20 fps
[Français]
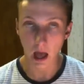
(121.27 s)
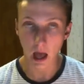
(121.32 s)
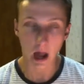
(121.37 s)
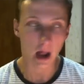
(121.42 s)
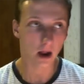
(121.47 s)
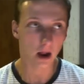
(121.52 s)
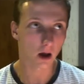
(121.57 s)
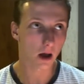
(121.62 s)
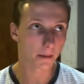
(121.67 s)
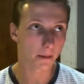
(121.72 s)

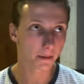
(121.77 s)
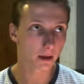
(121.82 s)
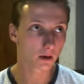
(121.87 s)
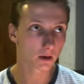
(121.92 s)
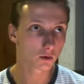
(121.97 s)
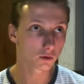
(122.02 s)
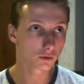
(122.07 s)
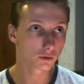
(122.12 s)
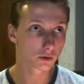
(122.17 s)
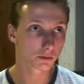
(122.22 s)
Alors après
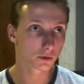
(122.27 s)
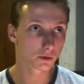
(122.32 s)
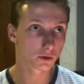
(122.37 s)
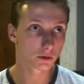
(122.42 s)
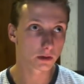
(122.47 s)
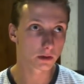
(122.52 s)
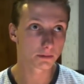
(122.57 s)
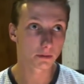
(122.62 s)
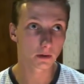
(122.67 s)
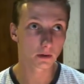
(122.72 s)
coup, je me
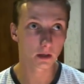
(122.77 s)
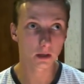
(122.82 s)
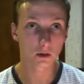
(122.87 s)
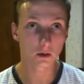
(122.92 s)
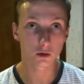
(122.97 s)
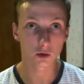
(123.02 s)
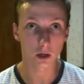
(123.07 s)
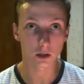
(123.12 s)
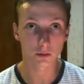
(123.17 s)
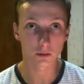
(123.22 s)
suis dit peut-être
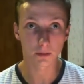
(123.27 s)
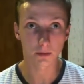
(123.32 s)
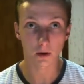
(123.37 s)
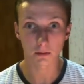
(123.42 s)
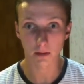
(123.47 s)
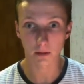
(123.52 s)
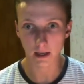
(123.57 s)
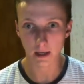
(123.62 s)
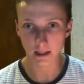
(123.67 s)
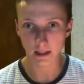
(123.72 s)
que j'aurais dû
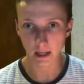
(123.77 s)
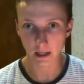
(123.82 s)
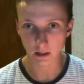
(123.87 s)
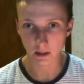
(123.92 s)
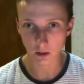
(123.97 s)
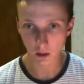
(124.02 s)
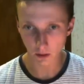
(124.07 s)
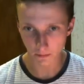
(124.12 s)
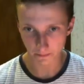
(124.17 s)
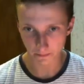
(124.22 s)
prendre méga
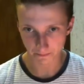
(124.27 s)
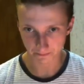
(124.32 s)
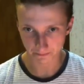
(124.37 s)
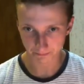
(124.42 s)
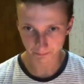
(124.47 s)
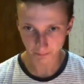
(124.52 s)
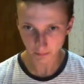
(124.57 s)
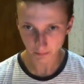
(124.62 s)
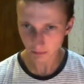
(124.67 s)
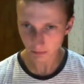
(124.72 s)
Sizor.
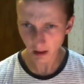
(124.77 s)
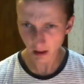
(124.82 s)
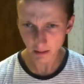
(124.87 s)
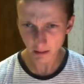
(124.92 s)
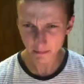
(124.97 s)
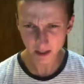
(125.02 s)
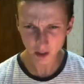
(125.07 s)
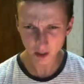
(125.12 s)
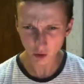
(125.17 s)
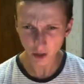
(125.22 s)

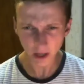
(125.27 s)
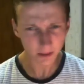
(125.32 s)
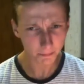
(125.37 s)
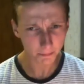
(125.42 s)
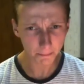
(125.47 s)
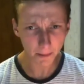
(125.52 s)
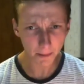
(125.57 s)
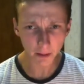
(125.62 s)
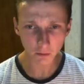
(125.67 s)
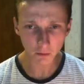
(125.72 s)
Mais je regrette
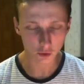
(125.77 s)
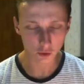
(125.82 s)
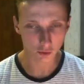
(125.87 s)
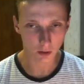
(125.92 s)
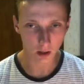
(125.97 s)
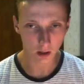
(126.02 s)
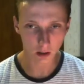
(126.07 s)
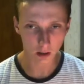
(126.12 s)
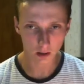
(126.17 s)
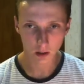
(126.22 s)
pas mon
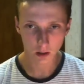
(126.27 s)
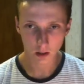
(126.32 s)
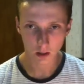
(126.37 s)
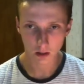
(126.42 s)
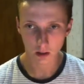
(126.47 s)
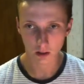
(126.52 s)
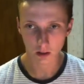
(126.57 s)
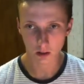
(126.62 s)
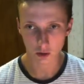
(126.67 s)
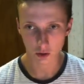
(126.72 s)
choix.
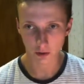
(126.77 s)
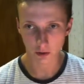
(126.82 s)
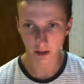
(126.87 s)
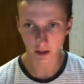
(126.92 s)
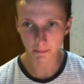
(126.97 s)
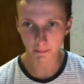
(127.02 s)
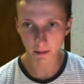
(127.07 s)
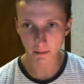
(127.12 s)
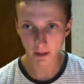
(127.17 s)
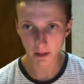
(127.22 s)
Non, non, je
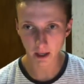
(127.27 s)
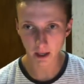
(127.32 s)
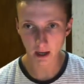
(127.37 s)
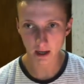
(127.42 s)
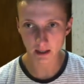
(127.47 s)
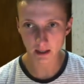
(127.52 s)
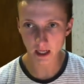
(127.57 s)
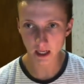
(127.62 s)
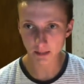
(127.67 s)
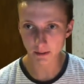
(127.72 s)
regrette pas méga
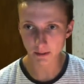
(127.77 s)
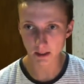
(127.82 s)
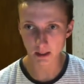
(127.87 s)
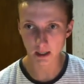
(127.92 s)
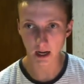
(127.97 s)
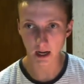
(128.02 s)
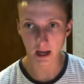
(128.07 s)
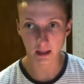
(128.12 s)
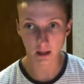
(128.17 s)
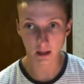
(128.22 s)
Latias parce
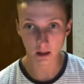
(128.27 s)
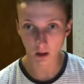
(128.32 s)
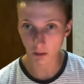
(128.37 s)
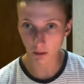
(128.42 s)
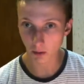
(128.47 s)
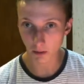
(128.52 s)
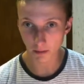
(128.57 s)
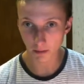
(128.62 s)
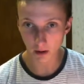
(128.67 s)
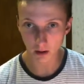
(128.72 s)
qu'il a un
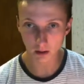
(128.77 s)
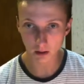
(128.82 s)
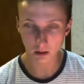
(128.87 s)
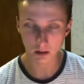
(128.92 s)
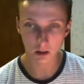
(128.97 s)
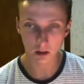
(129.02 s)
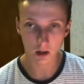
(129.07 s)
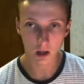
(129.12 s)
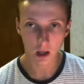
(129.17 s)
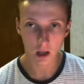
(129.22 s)
énorme
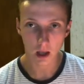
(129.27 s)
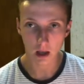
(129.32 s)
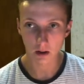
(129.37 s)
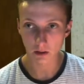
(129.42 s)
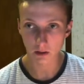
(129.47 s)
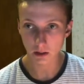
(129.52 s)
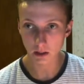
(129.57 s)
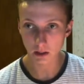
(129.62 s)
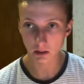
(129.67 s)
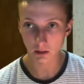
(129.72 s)
bulk et
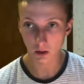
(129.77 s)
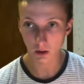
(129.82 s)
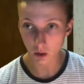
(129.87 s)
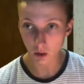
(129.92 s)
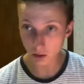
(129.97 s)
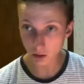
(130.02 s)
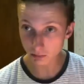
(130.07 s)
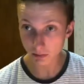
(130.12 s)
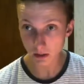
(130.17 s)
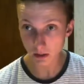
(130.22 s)
aussi une
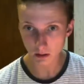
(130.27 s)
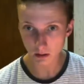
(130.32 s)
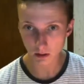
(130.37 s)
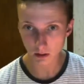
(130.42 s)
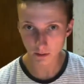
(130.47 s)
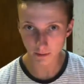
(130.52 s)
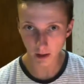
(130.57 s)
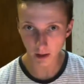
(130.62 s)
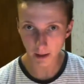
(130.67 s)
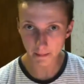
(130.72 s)
grosse puissance
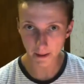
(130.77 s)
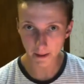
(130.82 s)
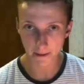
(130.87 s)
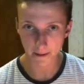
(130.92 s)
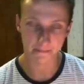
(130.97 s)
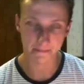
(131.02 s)
de frappe.